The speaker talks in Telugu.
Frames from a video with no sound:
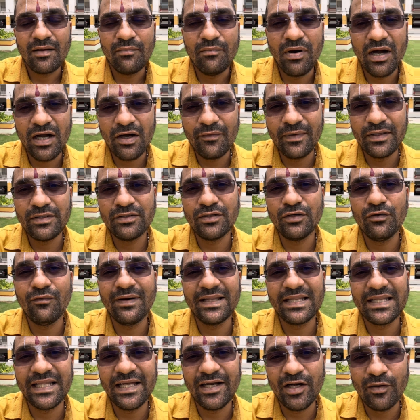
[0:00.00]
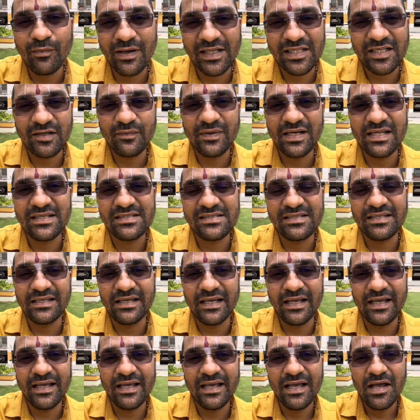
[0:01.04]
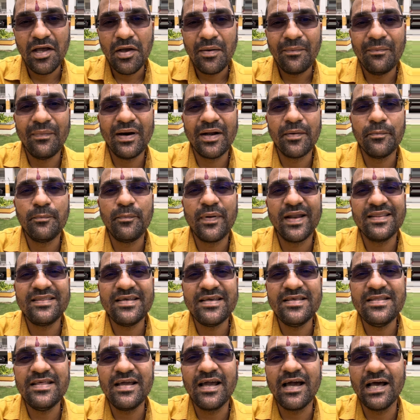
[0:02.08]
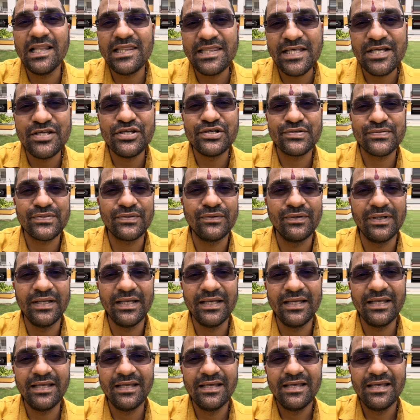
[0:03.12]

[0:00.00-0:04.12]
భగవంతుడు వందేళ్ళు బ్రతకమనిస్తే మనం ప్రతీదీ కల్తీ చేసుకొని